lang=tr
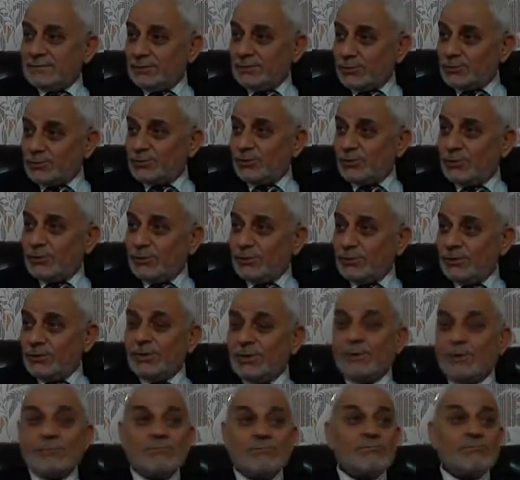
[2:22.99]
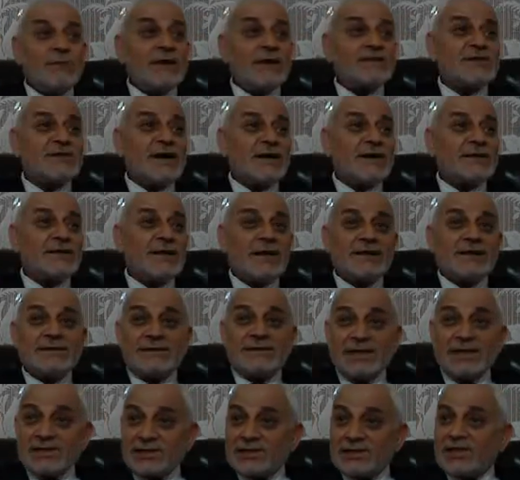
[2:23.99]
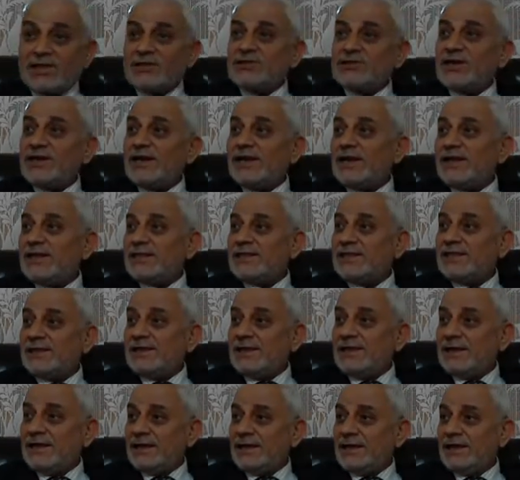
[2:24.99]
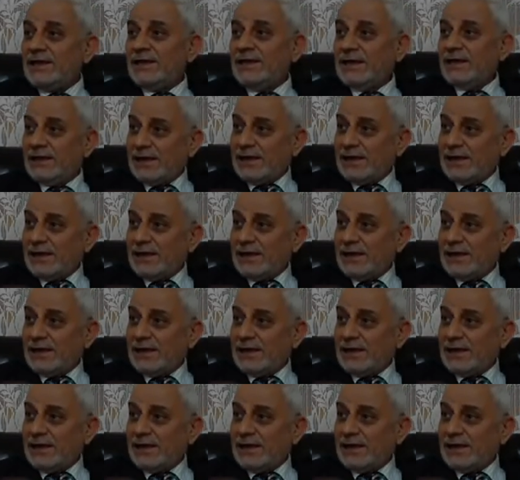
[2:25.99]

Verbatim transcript: özün masardan nasıl tecelli ettiğini